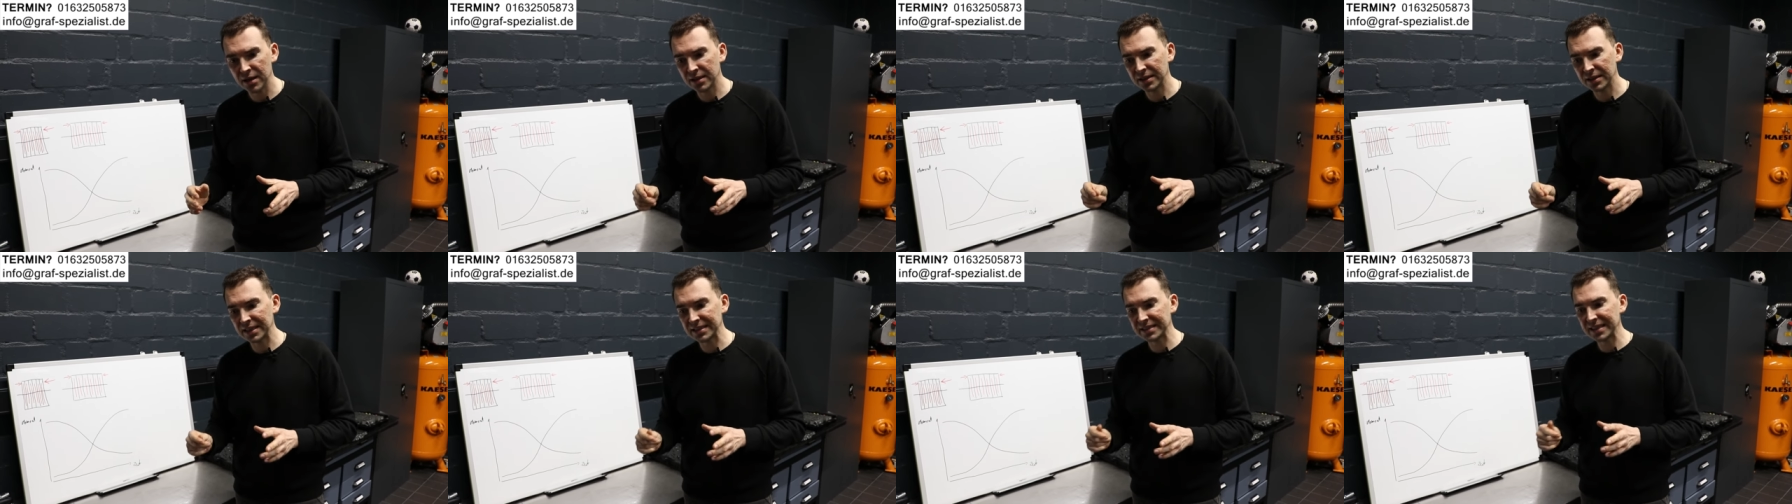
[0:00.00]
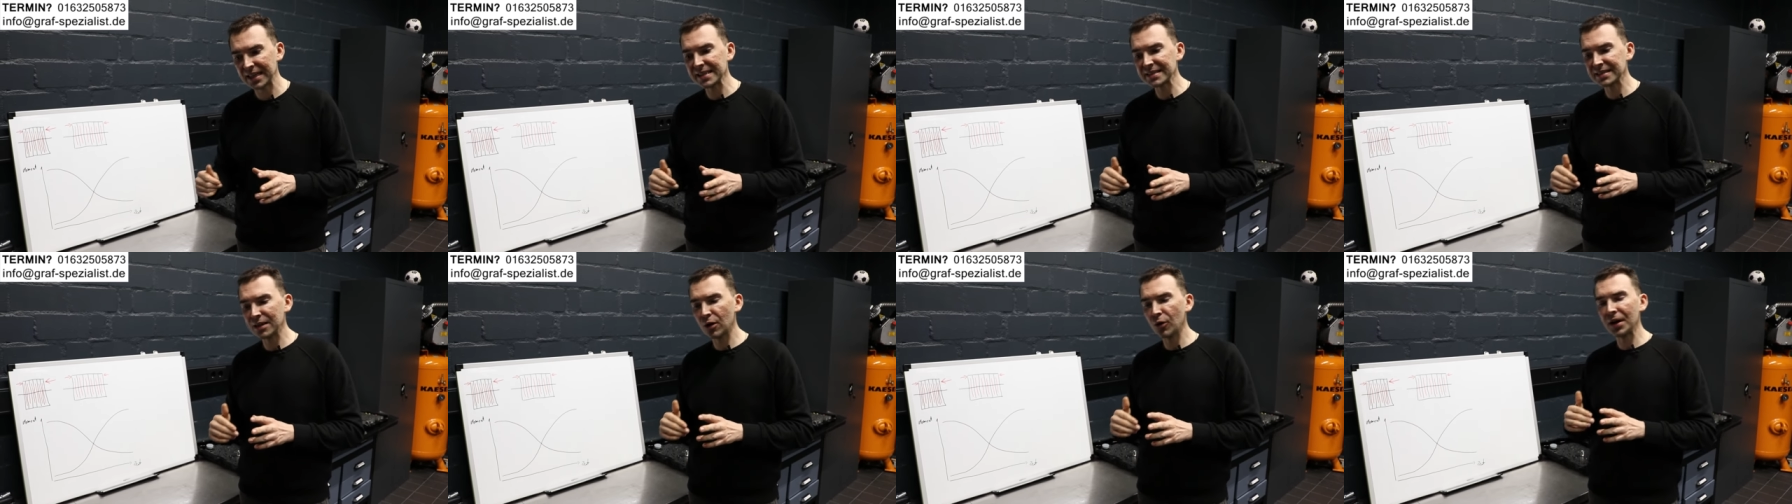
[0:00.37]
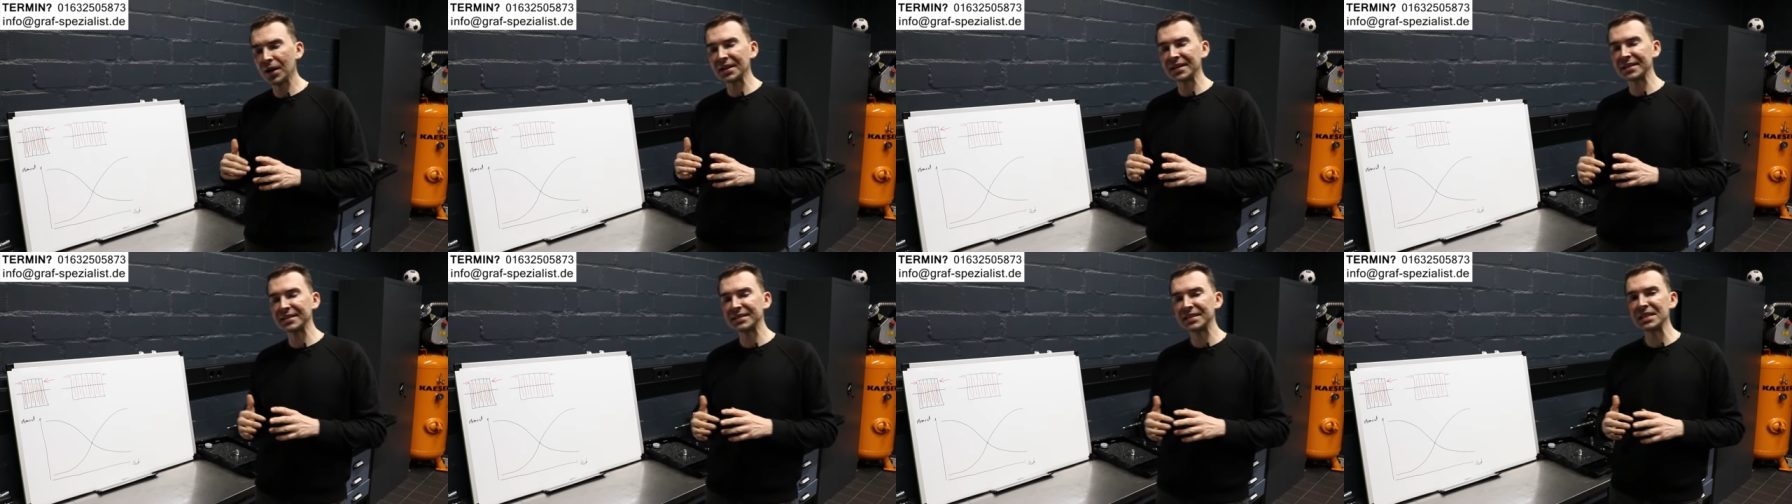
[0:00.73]
Das heißt, auch
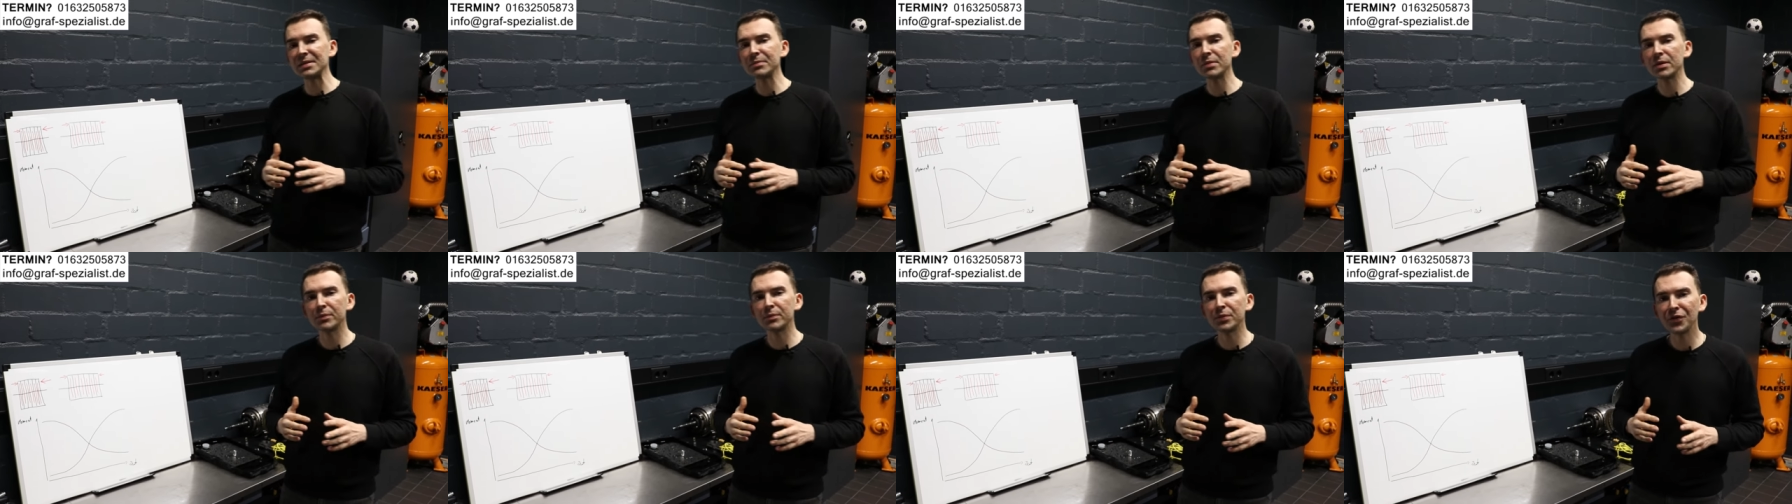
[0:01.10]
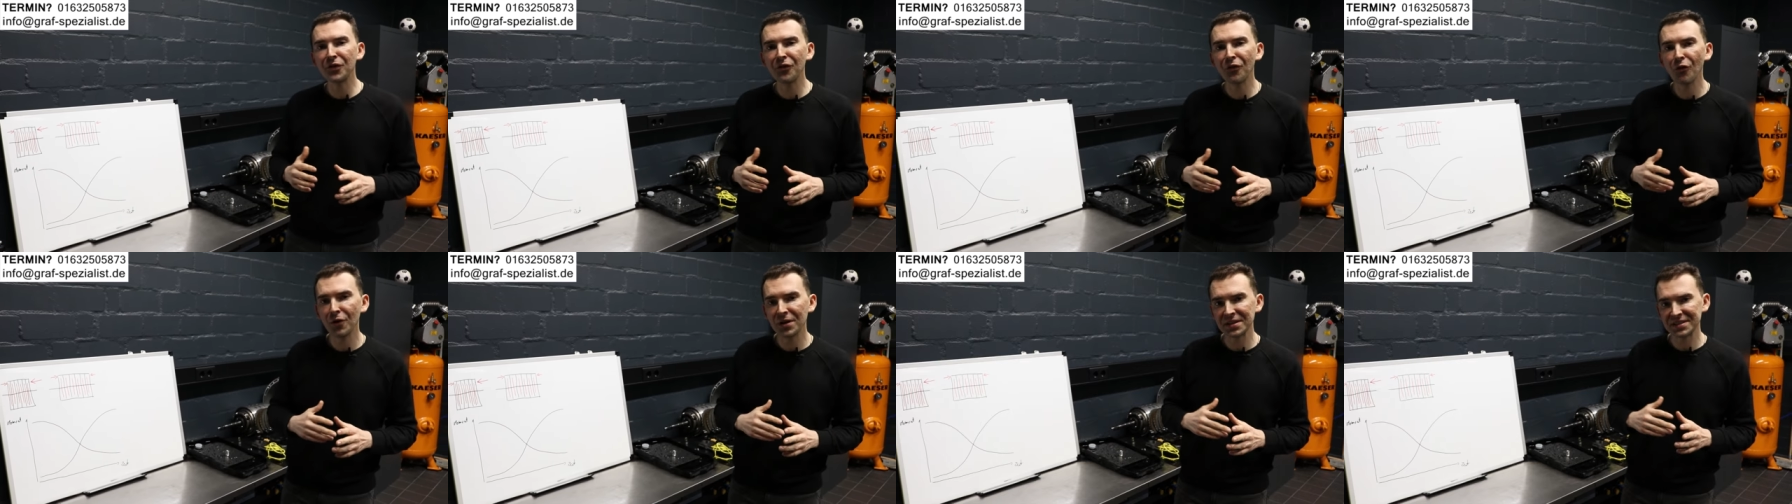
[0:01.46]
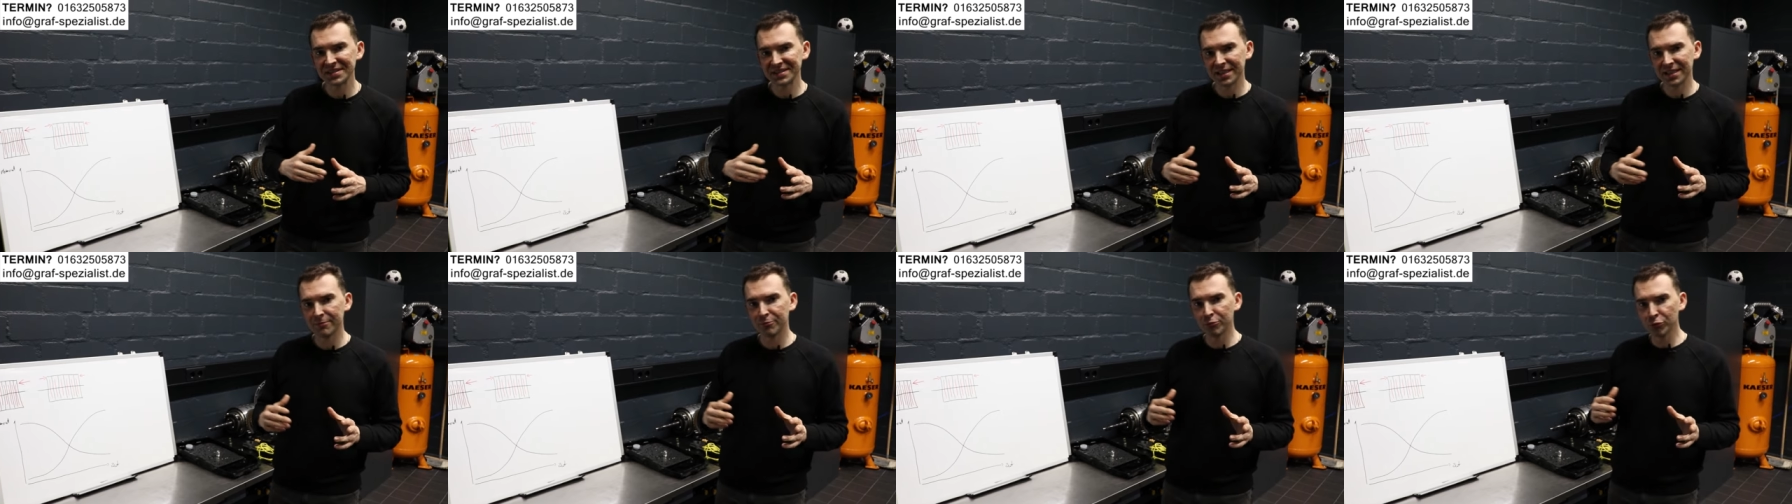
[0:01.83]
ein Getriebe, bevor
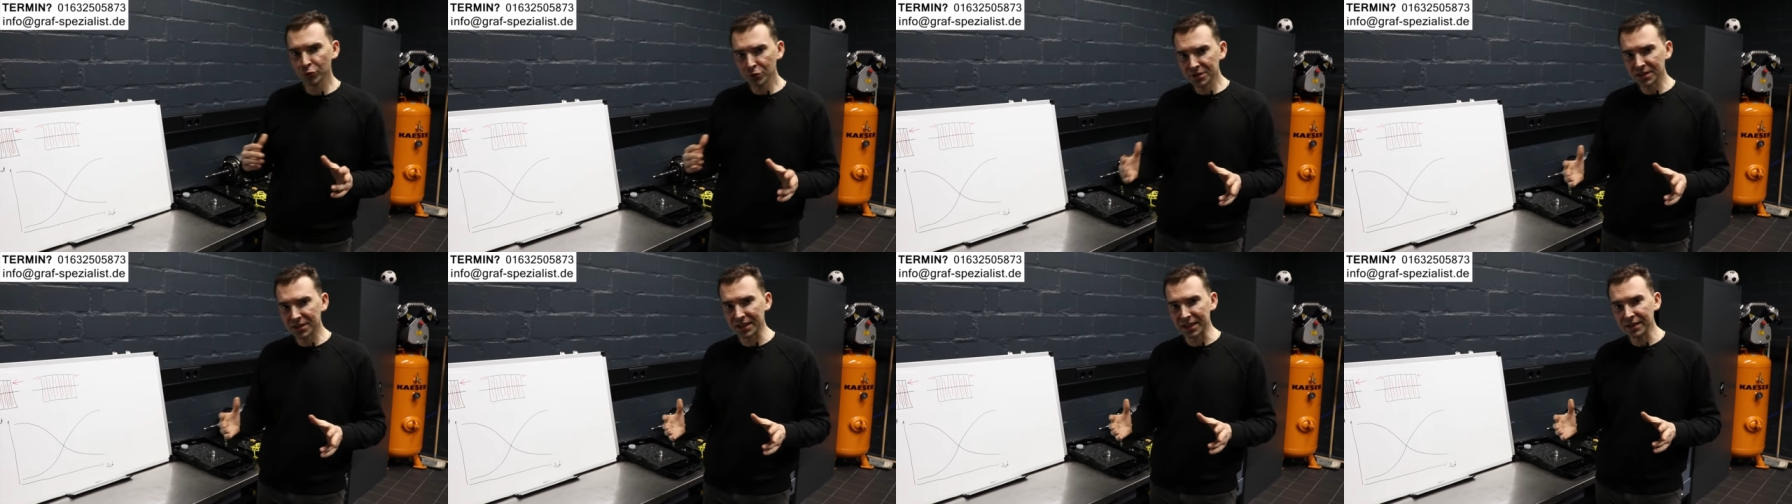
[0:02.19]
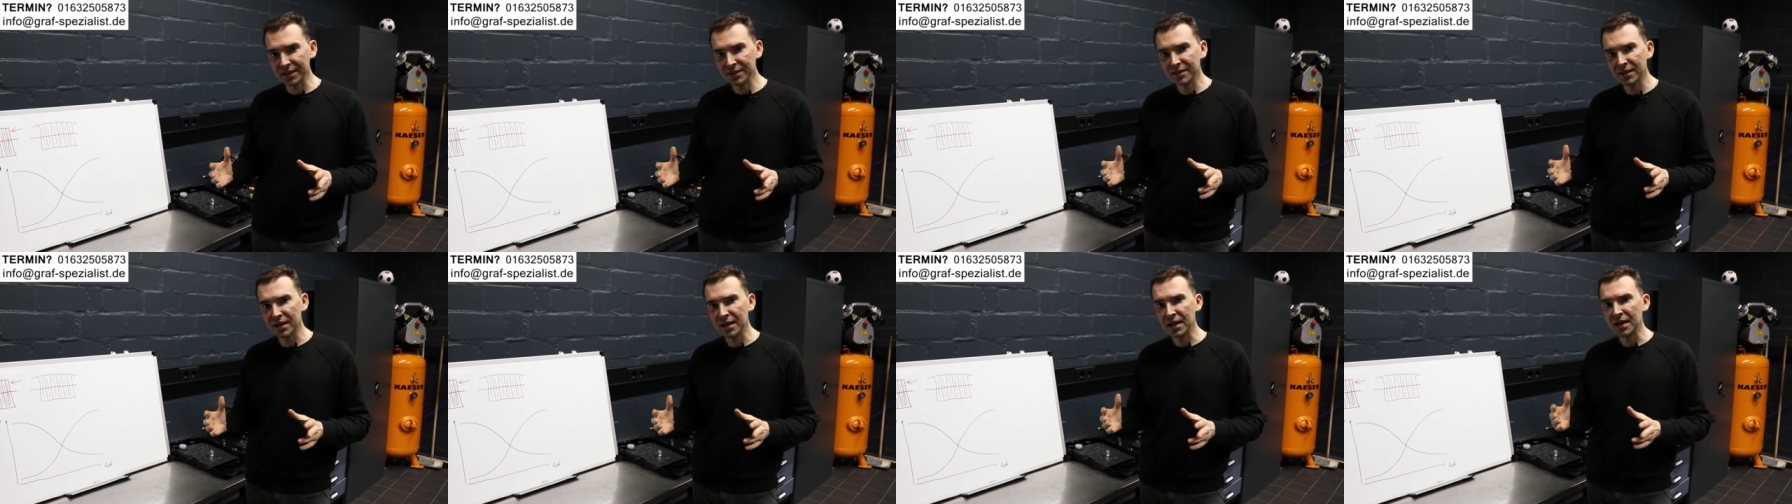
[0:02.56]
es kaputt geht,